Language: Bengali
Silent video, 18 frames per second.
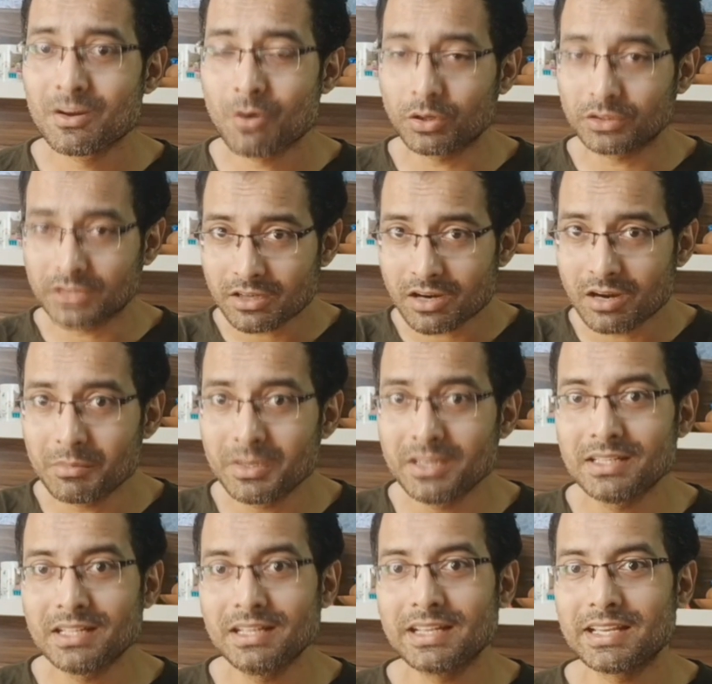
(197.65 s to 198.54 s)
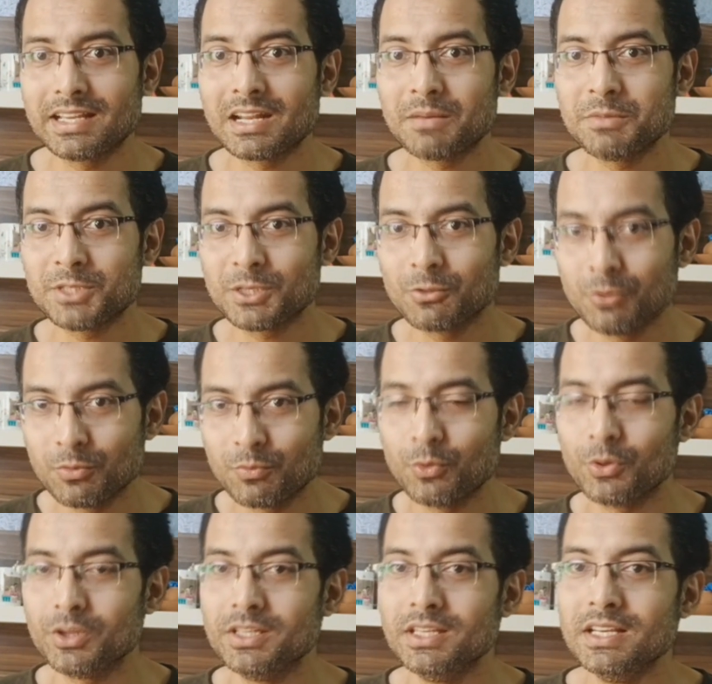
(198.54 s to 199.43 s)
কথা কমেন্টে লেখেন আমি সেগুলো
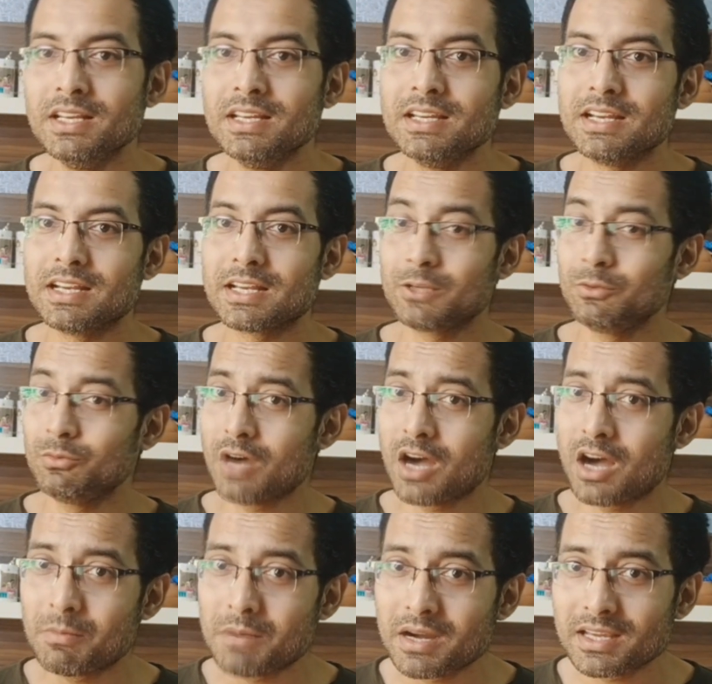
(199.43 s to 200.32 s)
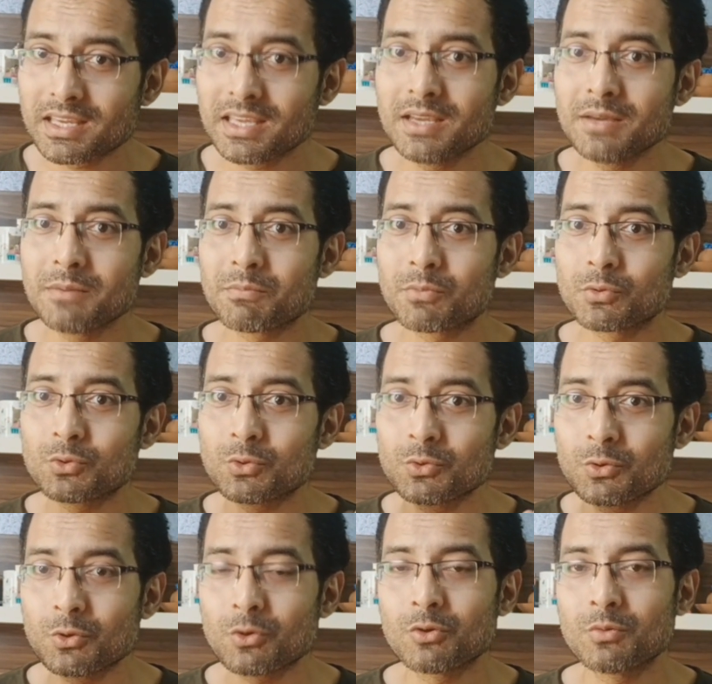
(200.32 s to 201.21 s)
পড়ি এটা কিন্তু আমাকে
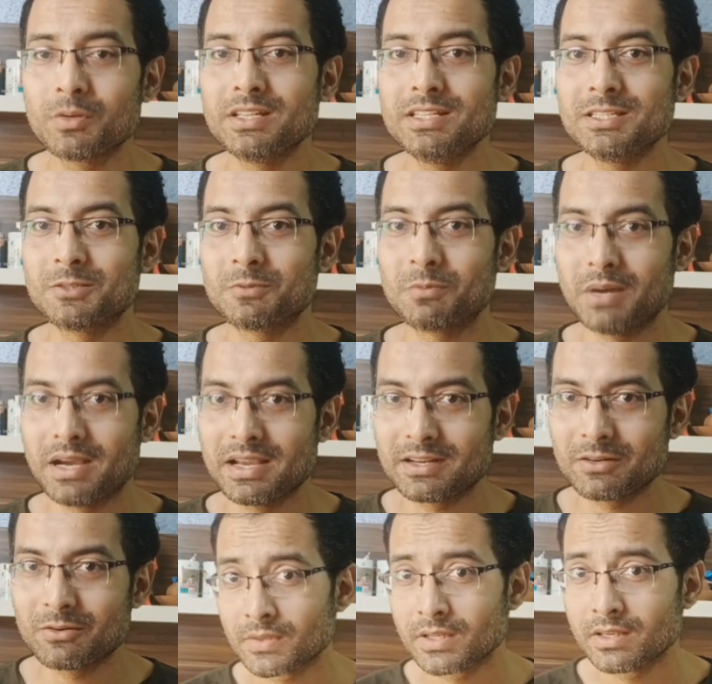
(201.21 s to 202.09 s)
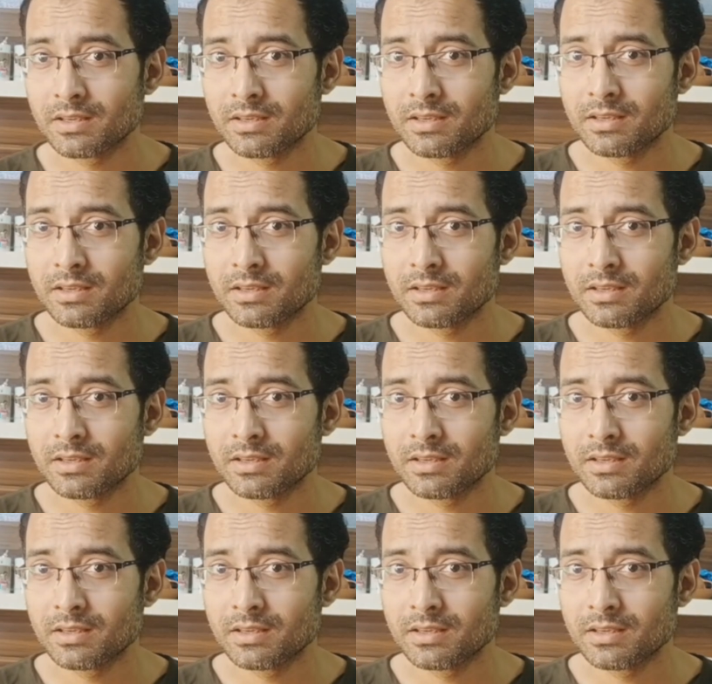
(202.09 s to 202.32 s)
প্রচণ্ড রকমের ইন্সপায়ার করে